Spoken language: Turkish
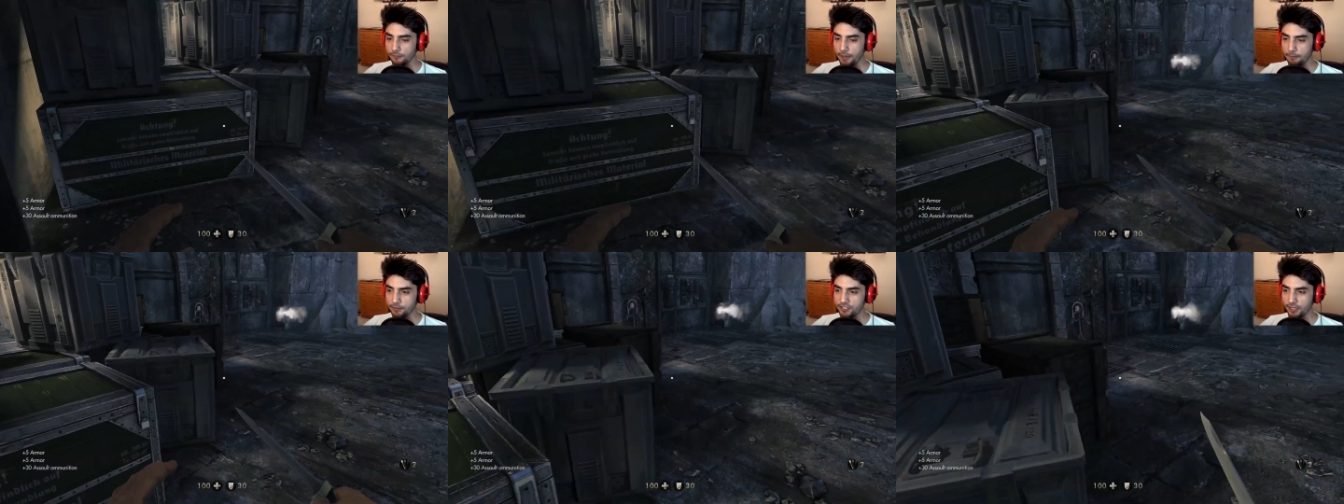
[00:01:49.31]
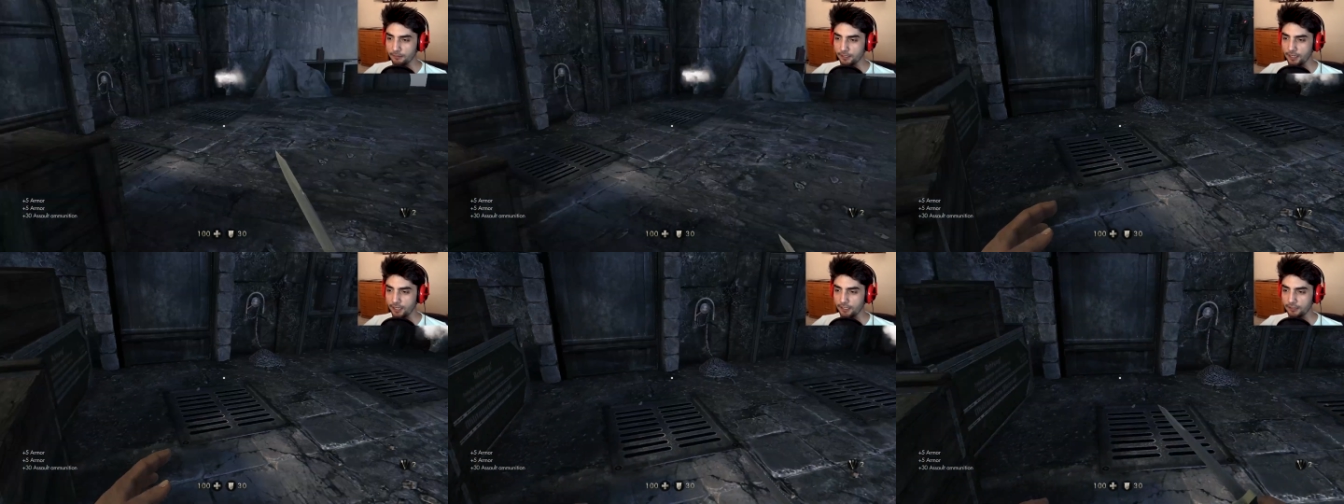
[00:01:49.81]
Ben bıçağımla
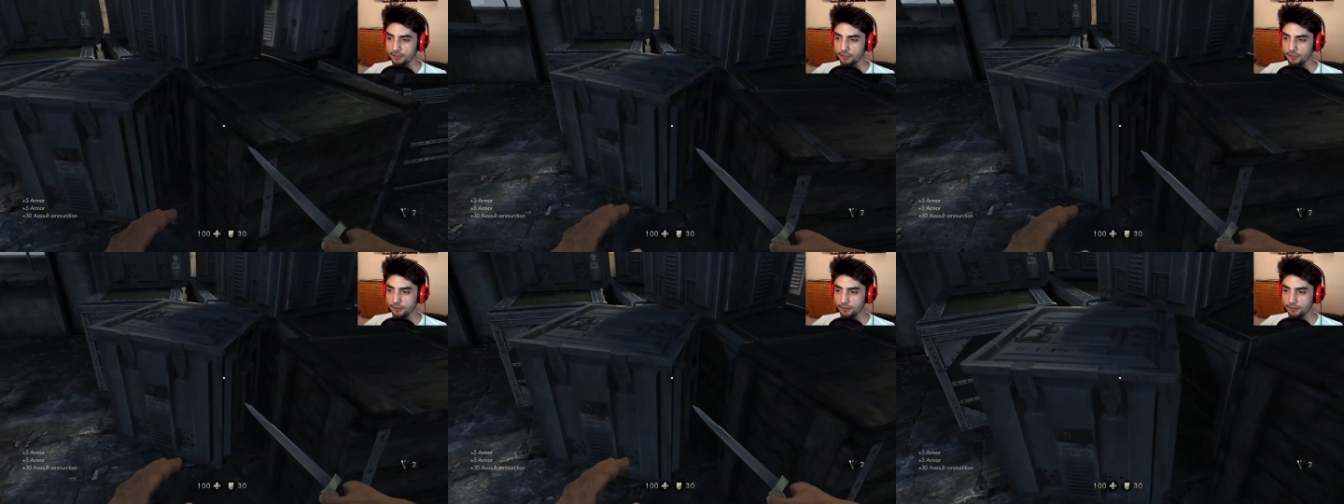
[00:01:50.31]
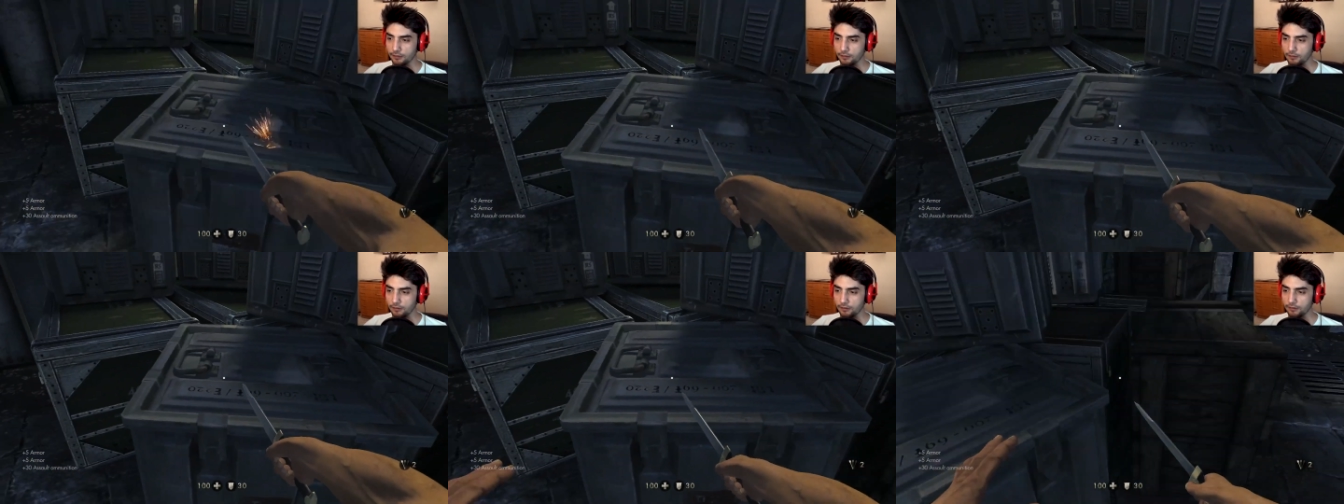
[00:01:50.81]
gayet.
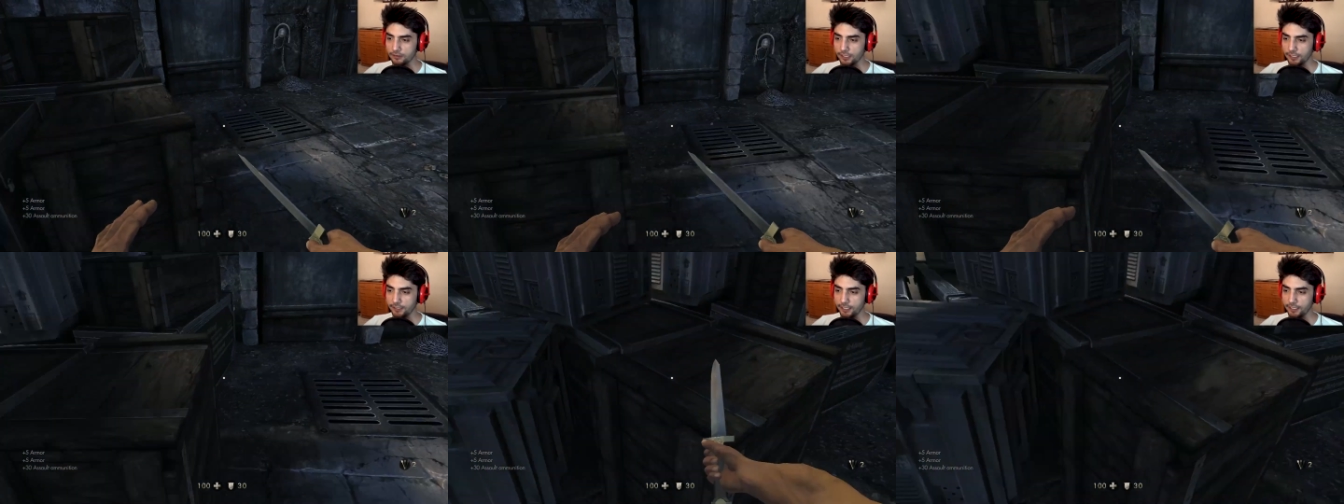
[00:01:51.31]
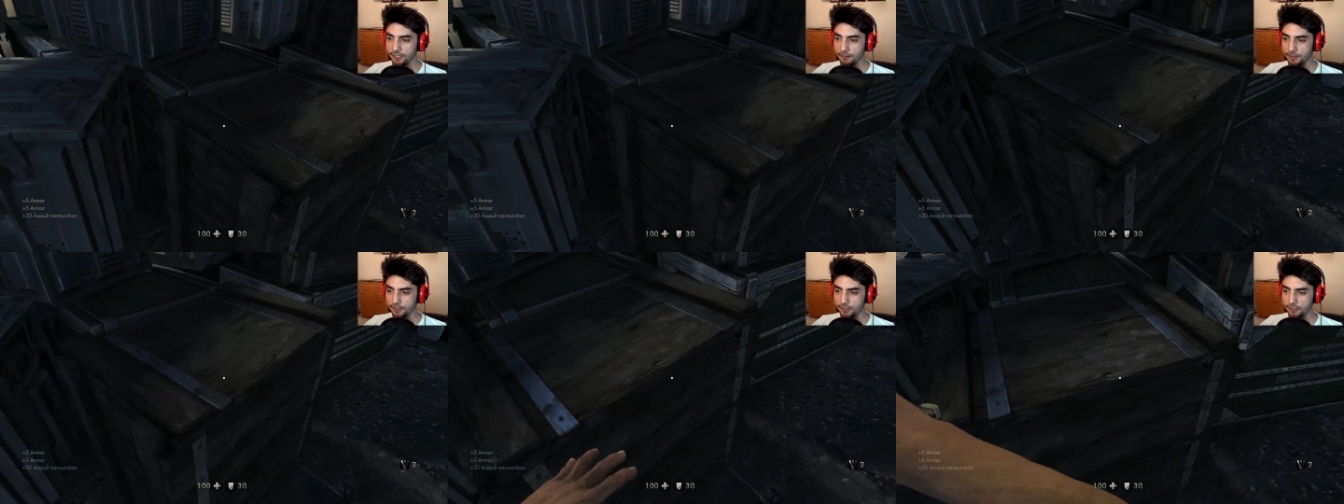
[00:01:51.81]
Sana da
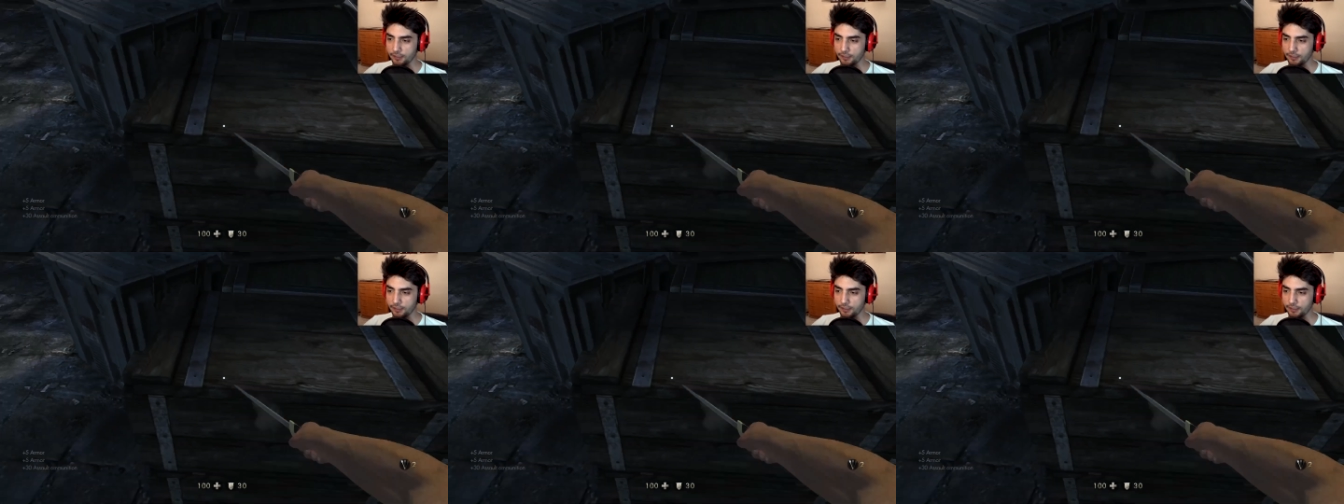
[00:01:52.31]
incoming.